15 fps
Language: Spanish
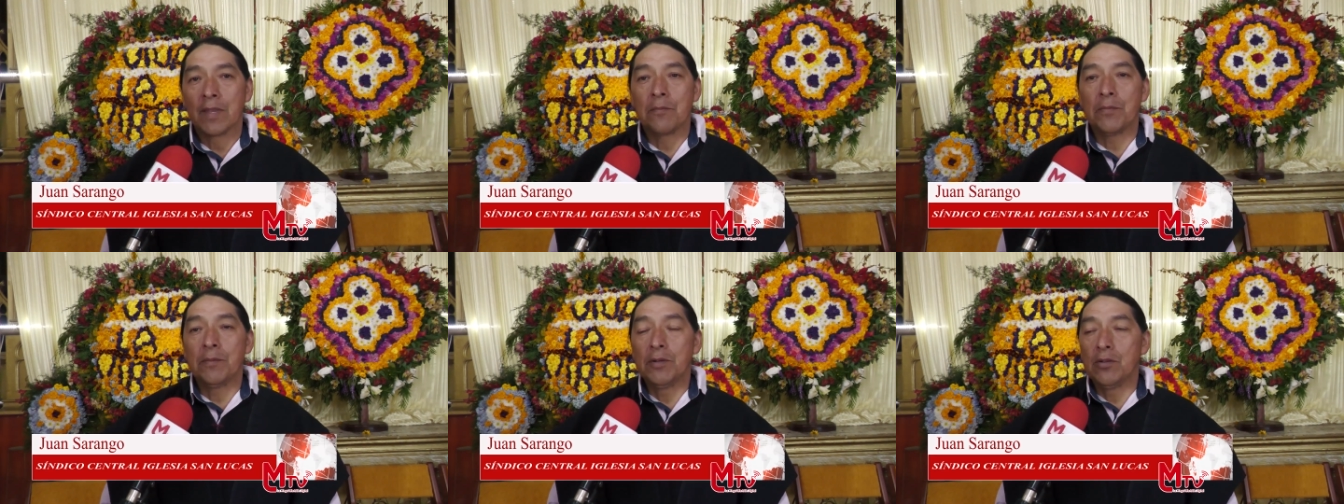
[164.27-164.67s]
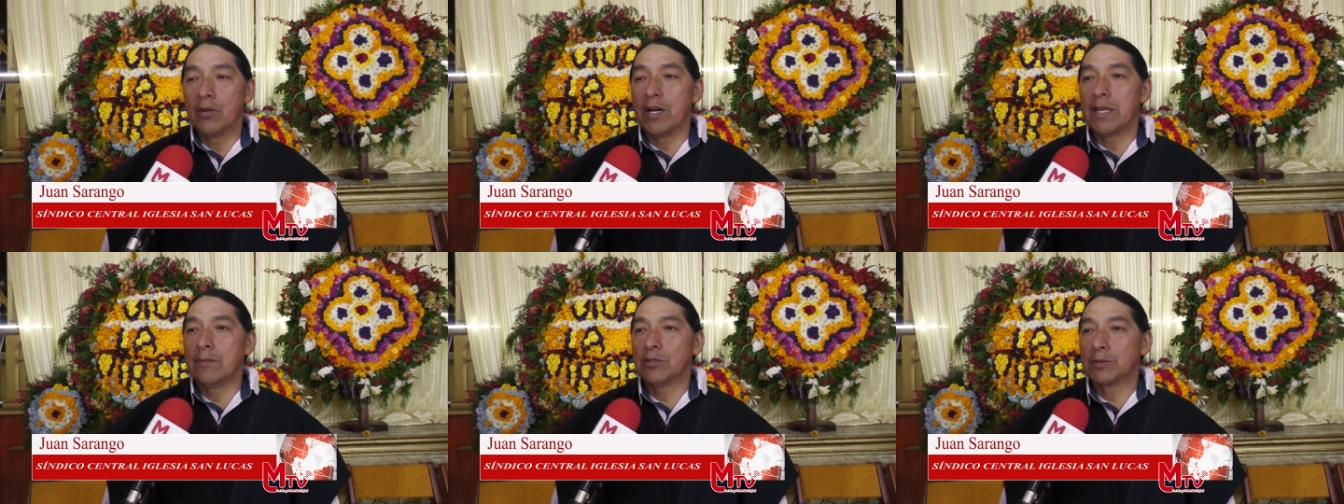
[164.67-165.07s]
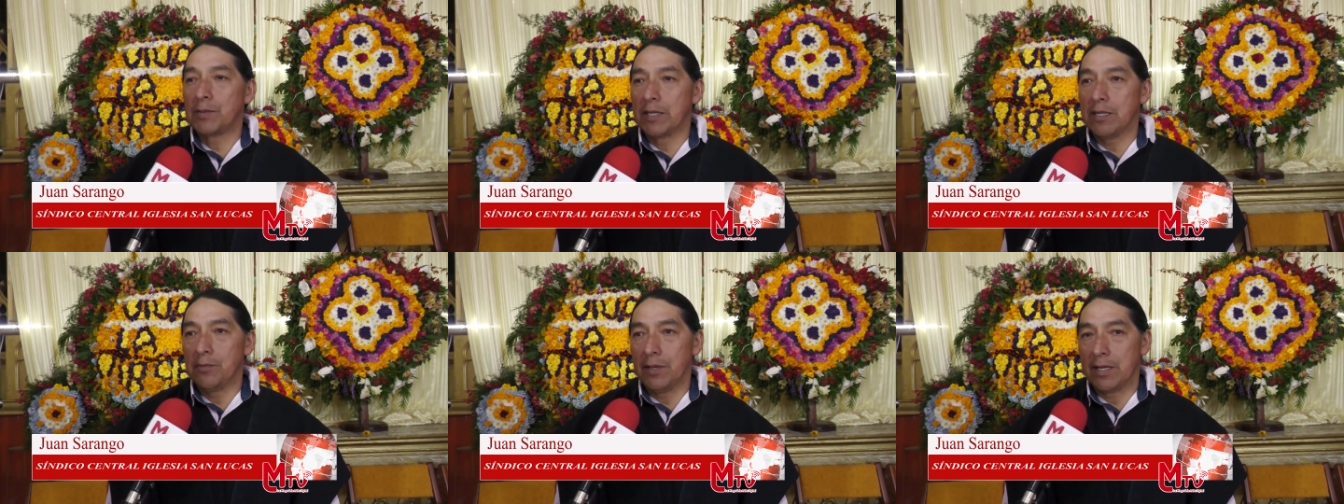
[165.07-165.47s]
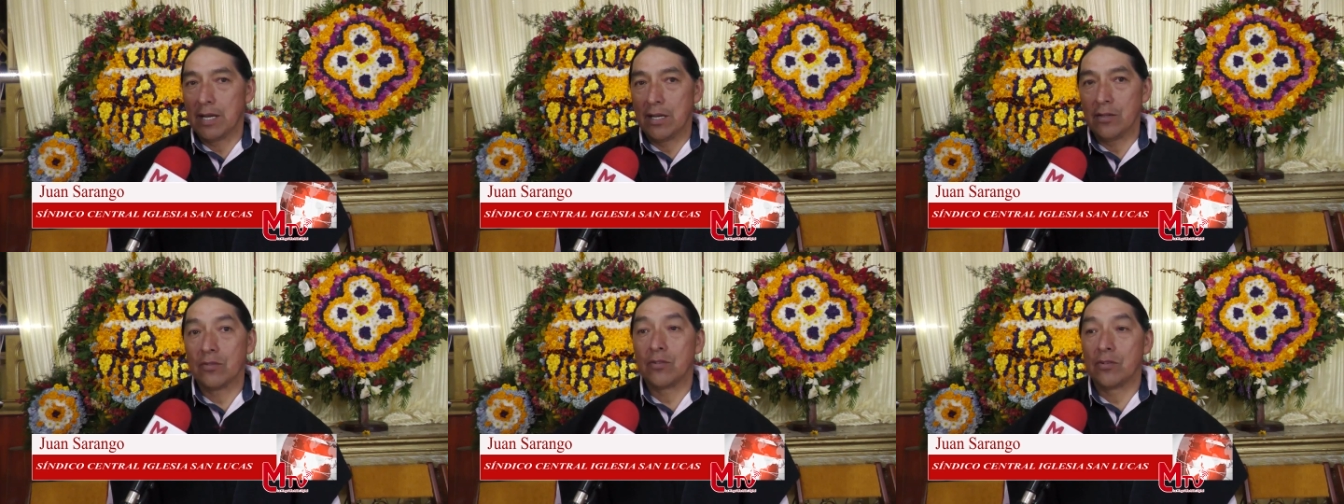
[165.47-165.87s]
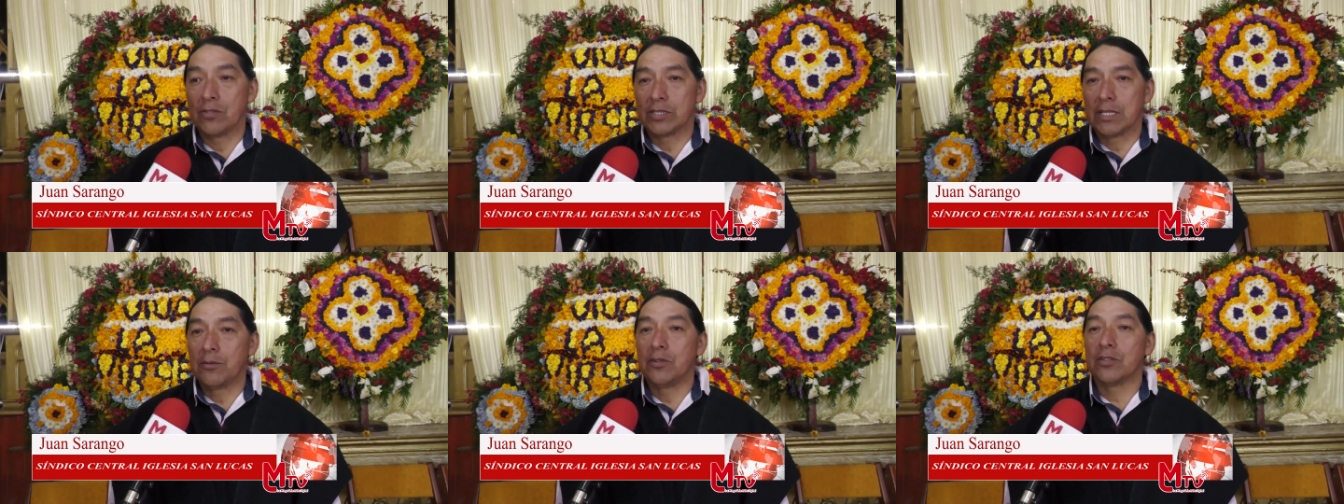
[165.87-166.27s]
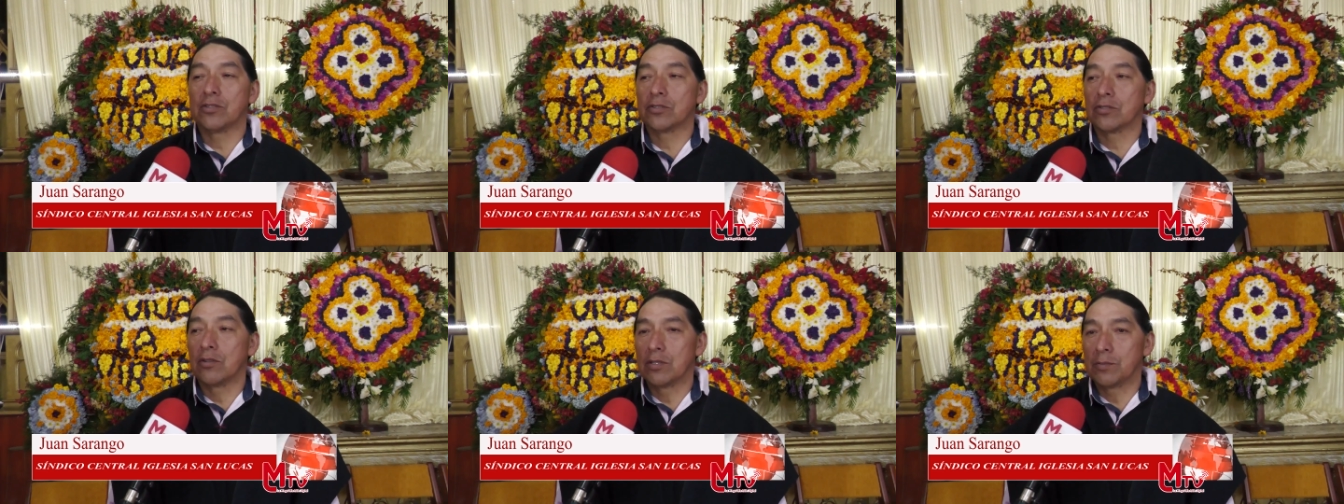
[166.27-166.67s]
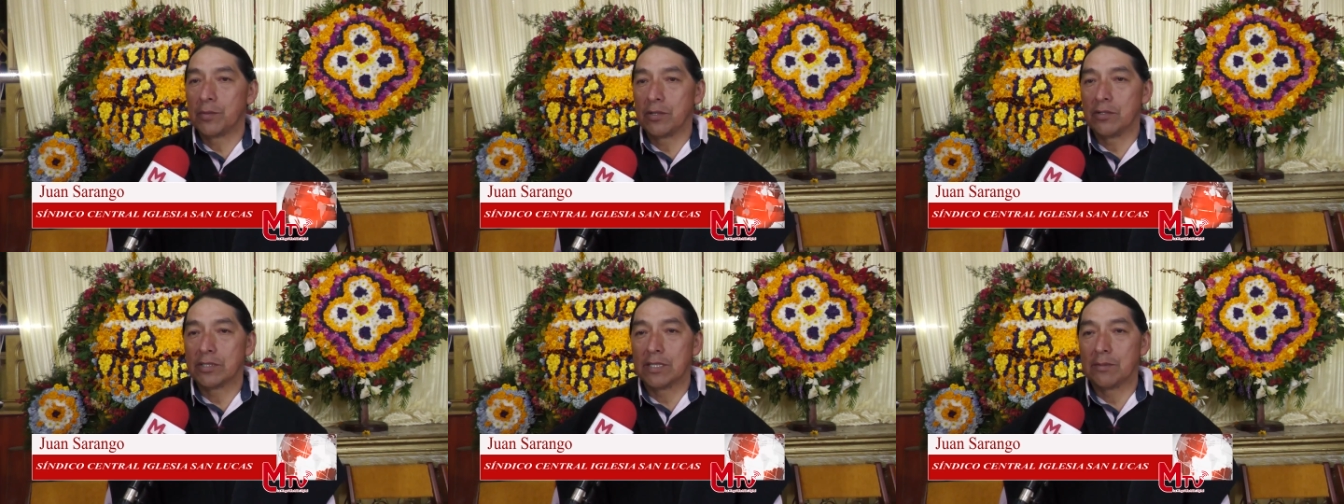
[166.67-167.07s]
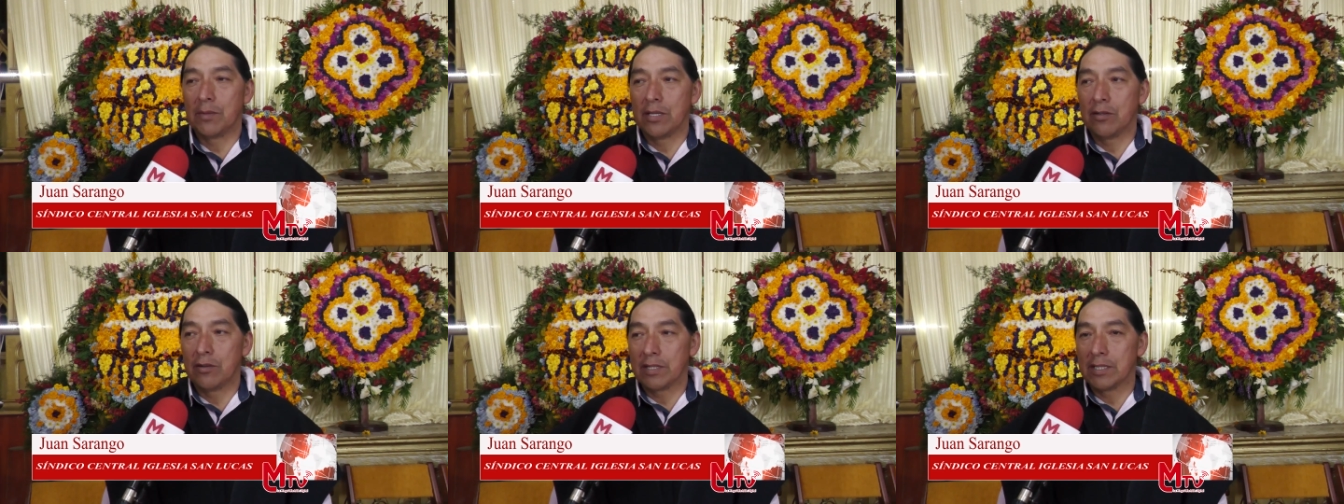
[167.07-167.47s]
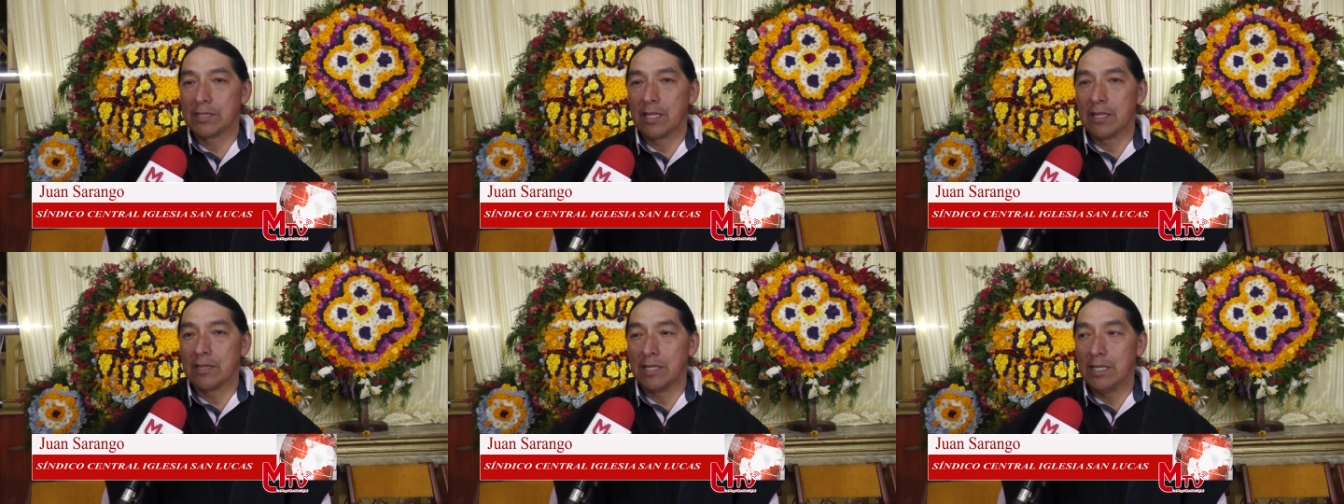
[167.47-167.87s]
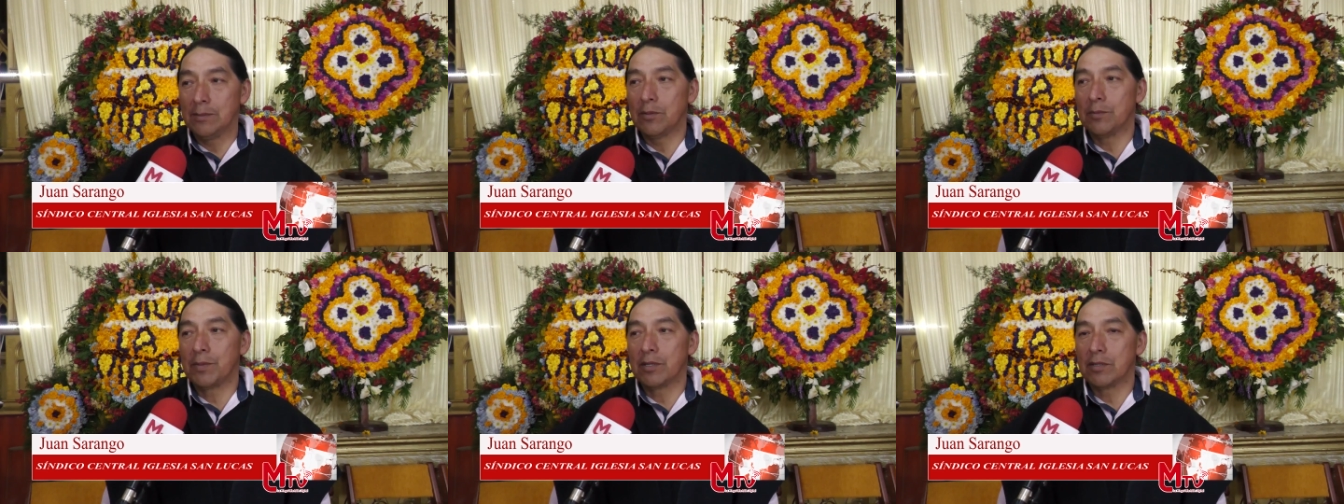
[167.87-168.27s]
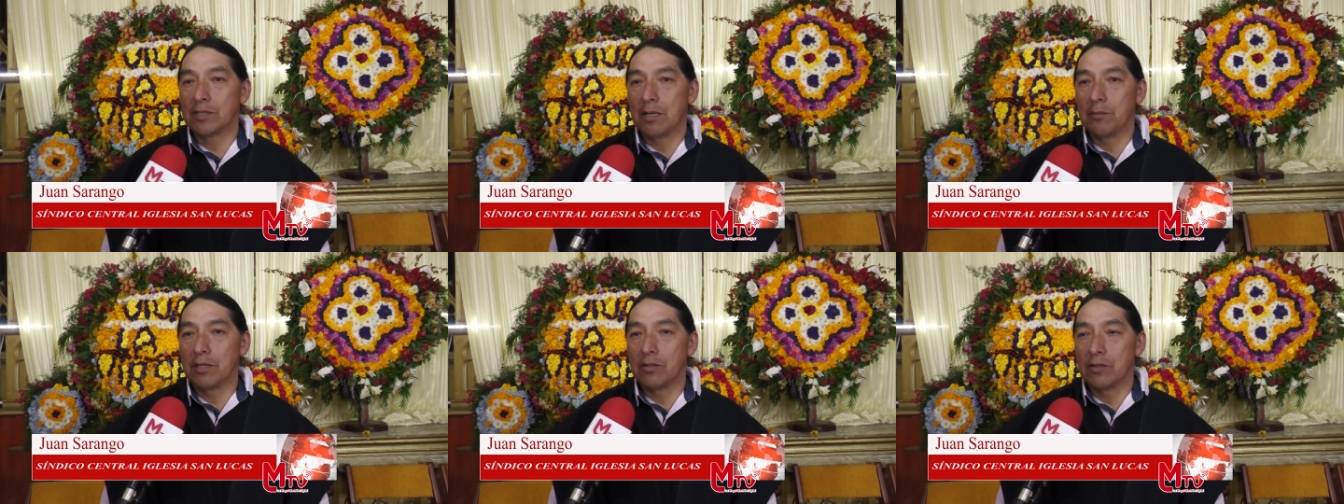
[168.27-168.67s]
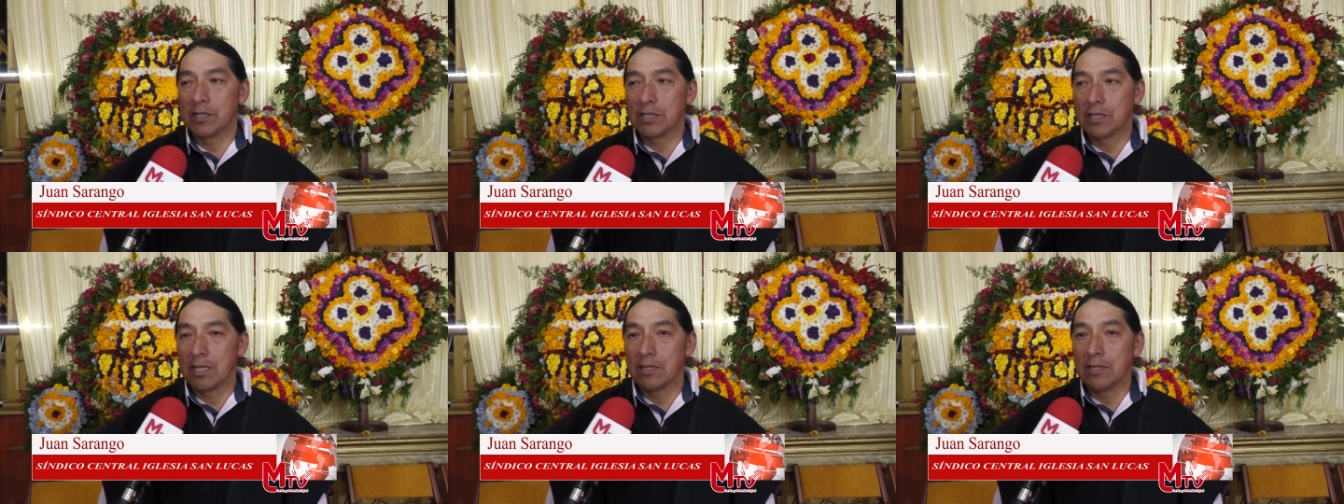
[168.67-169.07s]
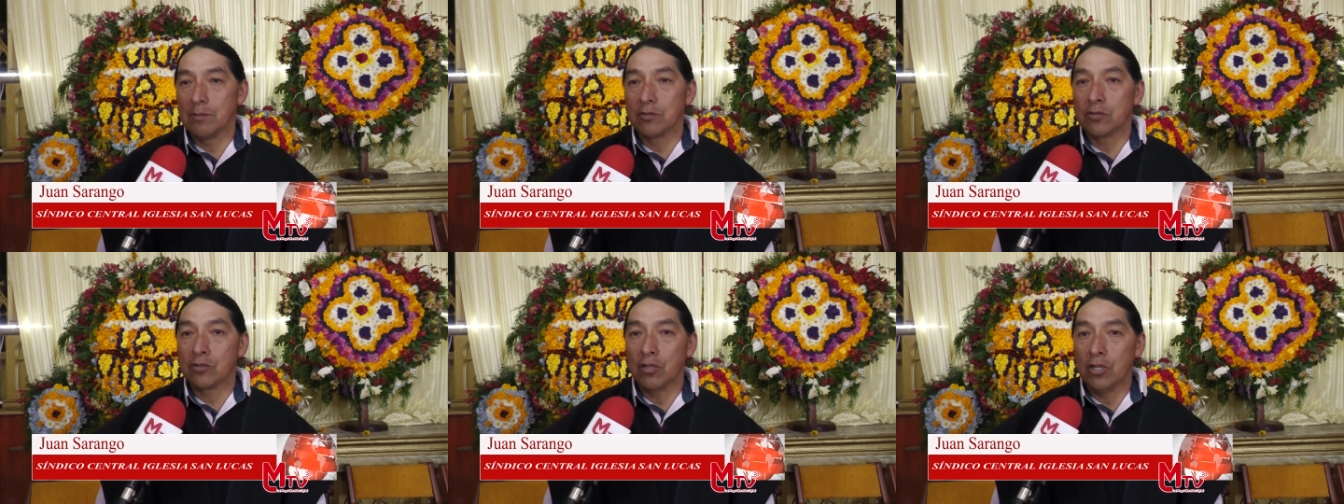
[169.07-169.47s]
En primer lugar hemos planificado con los devotos, con los priostes mayores de Santismo, priostas menor de Santismo,